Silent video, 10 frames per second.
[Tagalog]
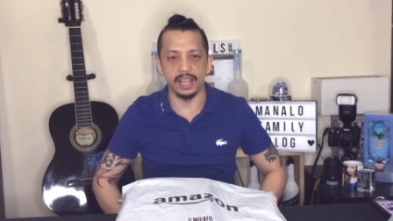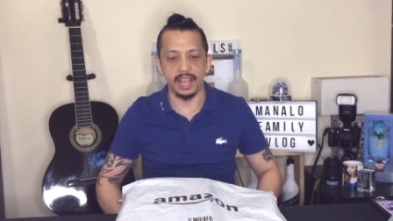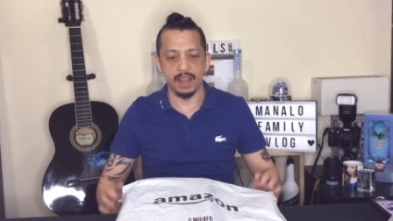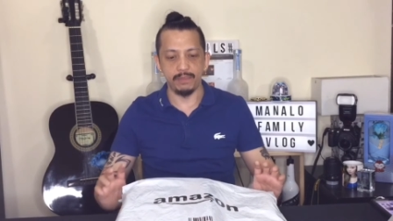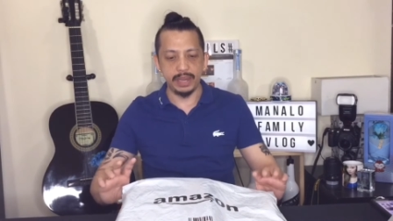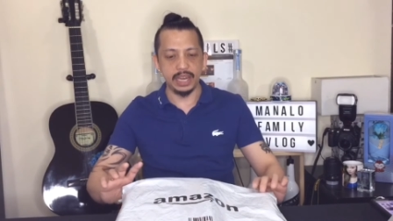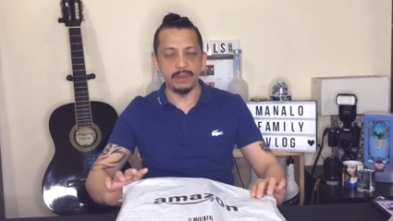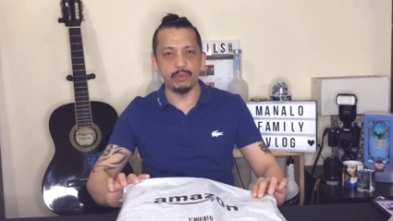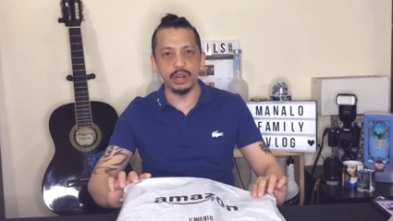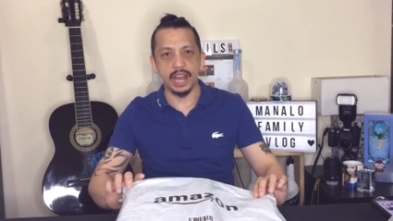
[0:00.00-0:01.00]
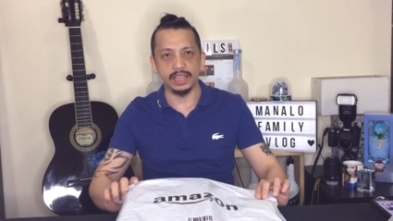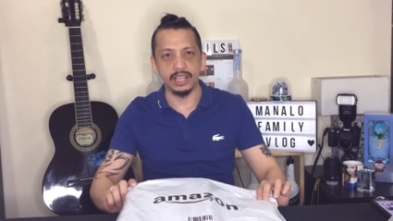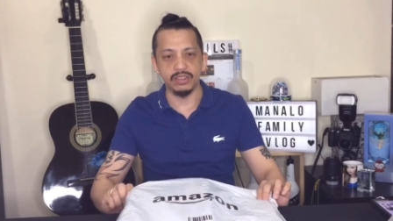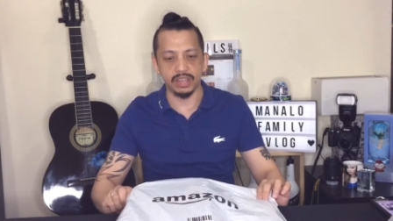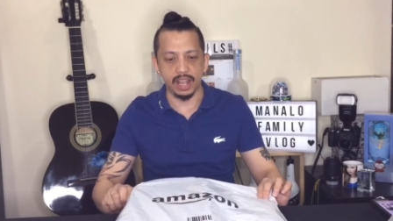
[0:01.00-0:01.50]
Ayan, binili po
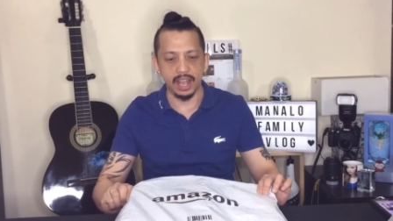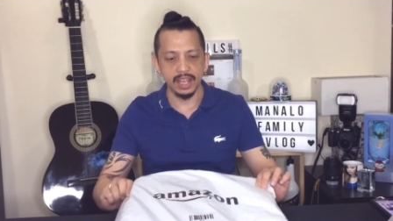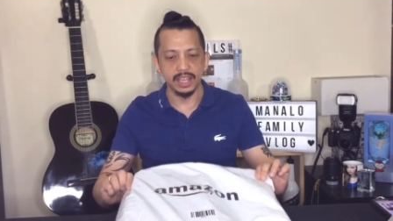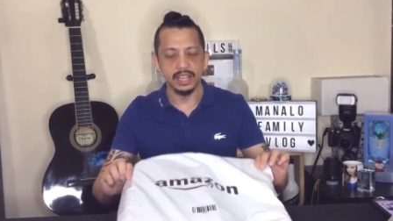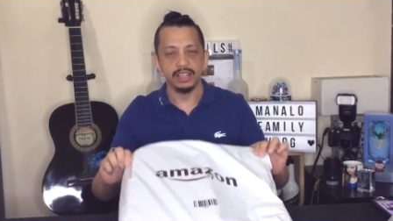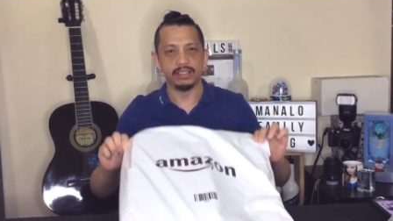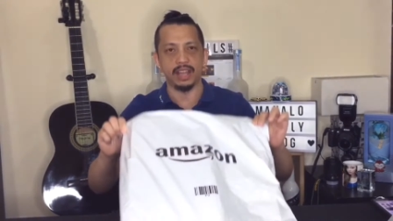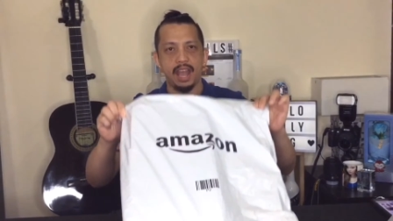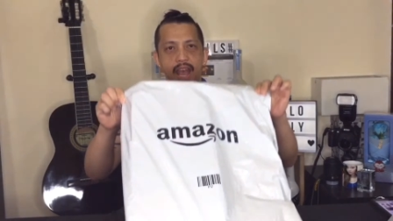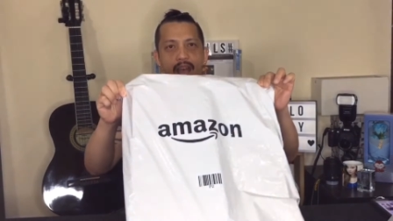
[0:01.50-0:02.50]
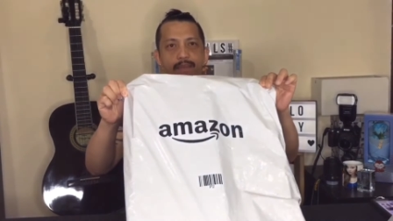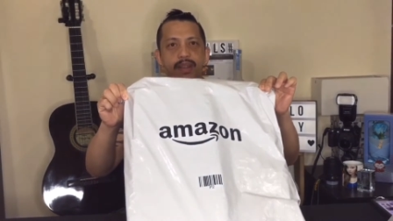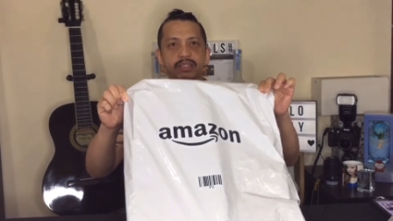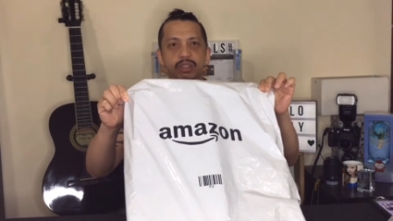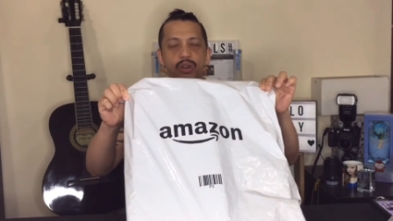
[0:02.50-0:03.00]
natin siya sa
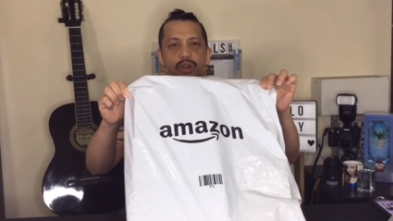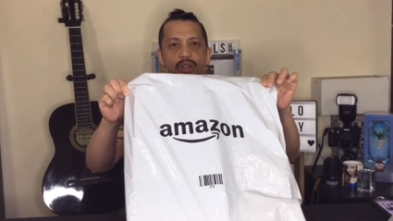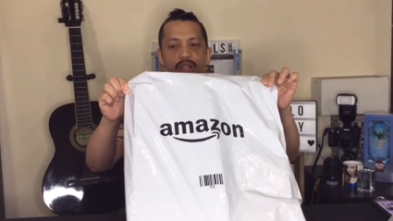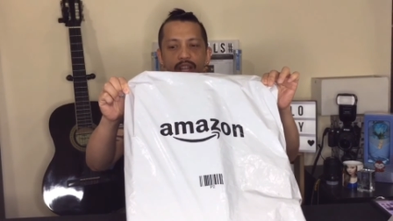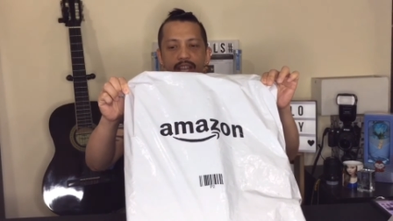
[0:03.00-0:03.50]
Amazon.